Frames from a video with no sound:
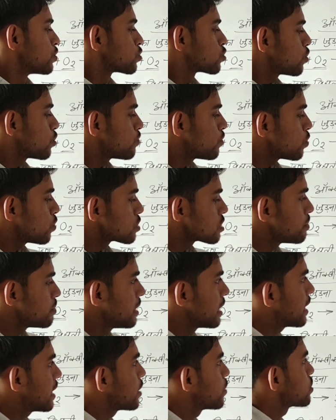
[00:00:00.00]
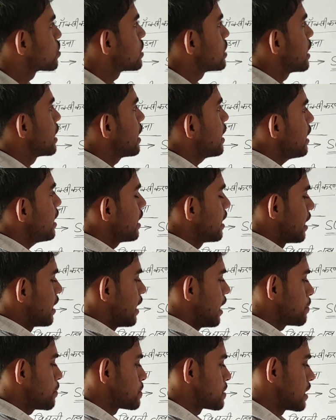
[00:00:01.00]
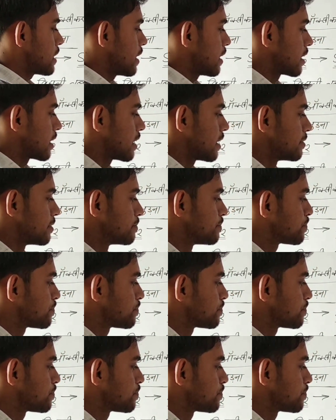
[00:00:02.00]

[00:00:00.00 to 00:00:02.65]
तो वो समीकरण होती है अपचयन की